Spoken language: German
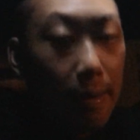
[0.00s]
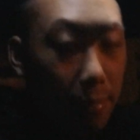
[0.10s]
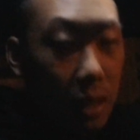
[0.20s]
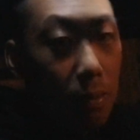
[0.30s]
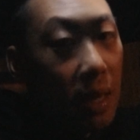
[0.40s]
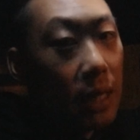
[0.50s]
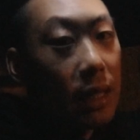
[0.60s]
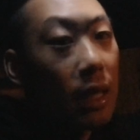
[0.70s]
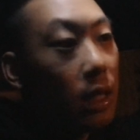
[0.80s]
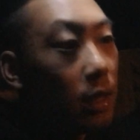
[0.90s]
mit dem
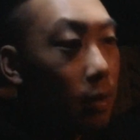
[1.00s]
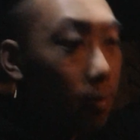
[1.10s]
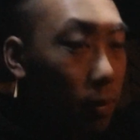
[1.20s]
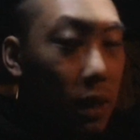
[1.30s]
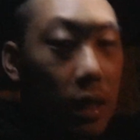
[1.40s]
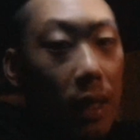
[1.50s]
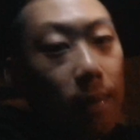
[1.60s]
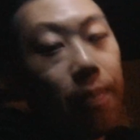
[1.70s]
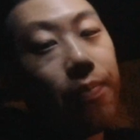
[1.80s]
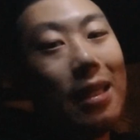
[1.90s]
RX-8, mit
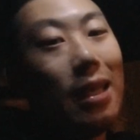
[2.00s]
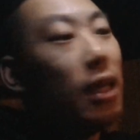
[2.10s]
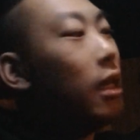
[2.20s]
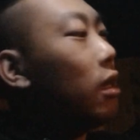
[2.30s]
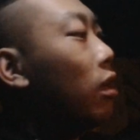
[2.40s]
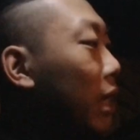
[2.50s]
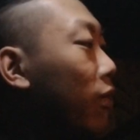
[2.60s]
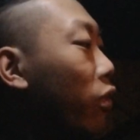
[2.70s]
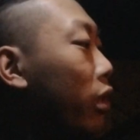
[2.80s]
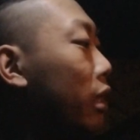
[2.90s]
dem TT
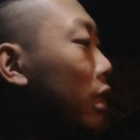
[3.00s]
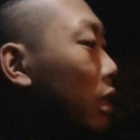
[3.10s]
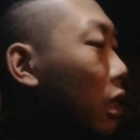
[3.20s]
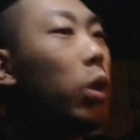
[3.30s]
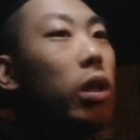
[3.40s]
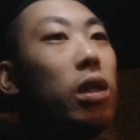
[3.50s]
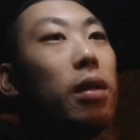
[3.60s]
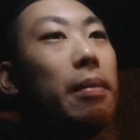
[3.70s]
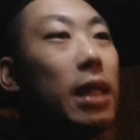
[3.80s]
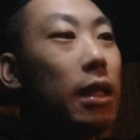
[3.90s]
meiner Freundin
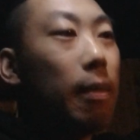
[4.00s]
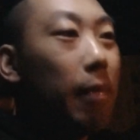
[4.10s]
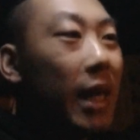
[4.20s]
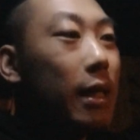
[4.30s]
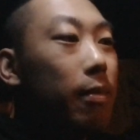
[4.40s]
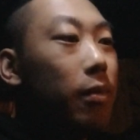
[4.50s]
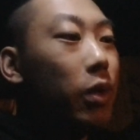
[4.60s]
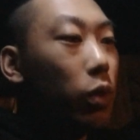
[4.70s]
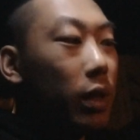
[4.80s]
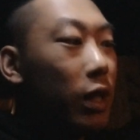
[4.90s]
und mit meinem
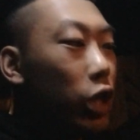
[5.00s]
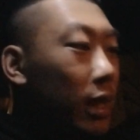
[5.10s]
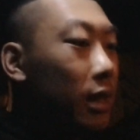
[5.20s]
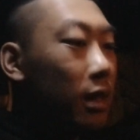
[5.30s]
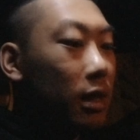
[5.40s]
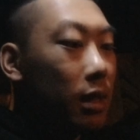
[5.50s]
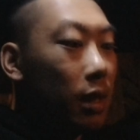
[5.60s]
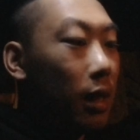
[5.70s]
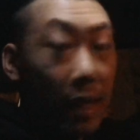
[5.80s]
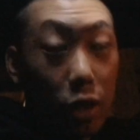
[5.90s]
Hyundai Genesis.
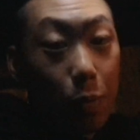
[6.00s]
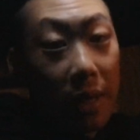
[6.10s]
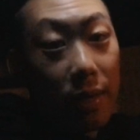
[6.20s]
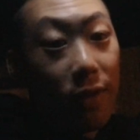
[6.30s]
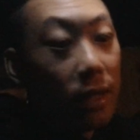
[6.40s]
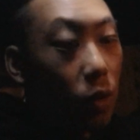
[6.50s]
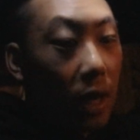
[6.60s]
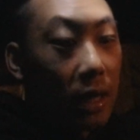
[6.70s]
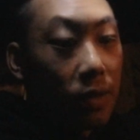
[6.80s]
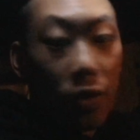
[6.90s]
Seid gespannt, was noch
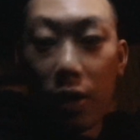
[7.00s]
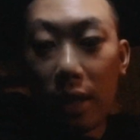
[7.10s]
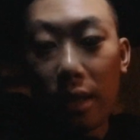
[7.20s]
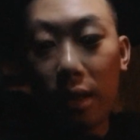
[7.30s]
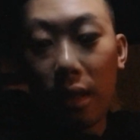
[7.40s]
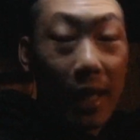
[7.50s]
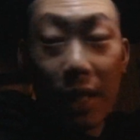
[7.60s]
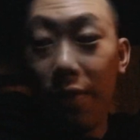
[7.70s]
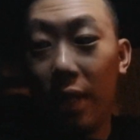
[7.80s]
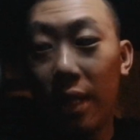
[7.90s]
alles folgt.
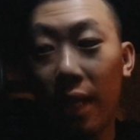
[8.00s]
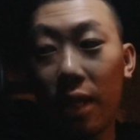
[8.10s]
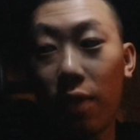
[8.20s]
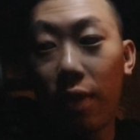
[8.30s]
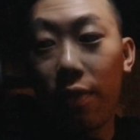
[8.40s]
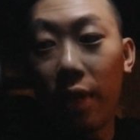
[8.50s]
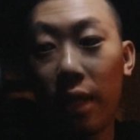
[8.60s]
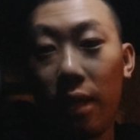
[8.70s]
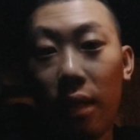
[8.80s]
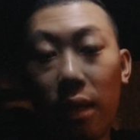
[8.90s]
Ganz wilde Zeit jetzt auf jeden
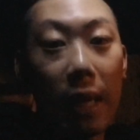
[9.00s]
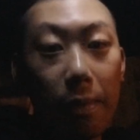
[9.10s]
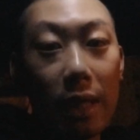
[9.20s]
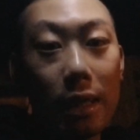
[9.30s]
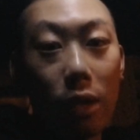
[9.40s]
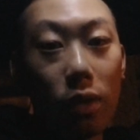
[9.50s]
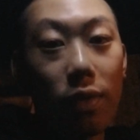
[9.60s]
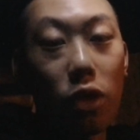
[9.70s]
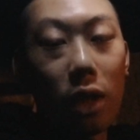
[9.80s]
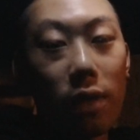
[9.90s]
Fall. Bleibt erst out
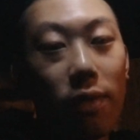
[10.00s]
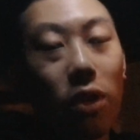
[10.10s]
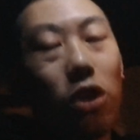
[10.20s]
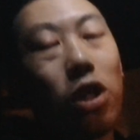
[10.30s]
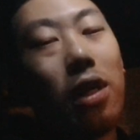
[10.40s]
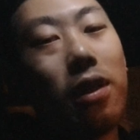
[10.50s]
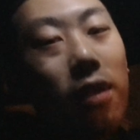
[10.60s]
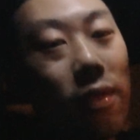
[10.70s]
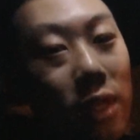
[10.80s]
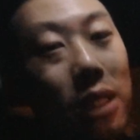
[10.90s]
auf den Straßen von Deutschland.
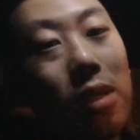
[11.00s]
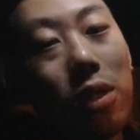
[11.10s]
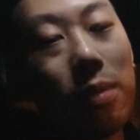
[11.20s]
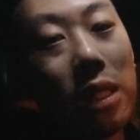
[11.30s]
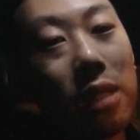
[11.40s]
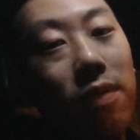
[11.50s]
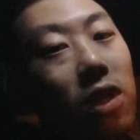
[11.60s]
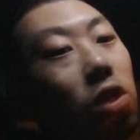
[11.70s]
Wir sehen uns im nächsten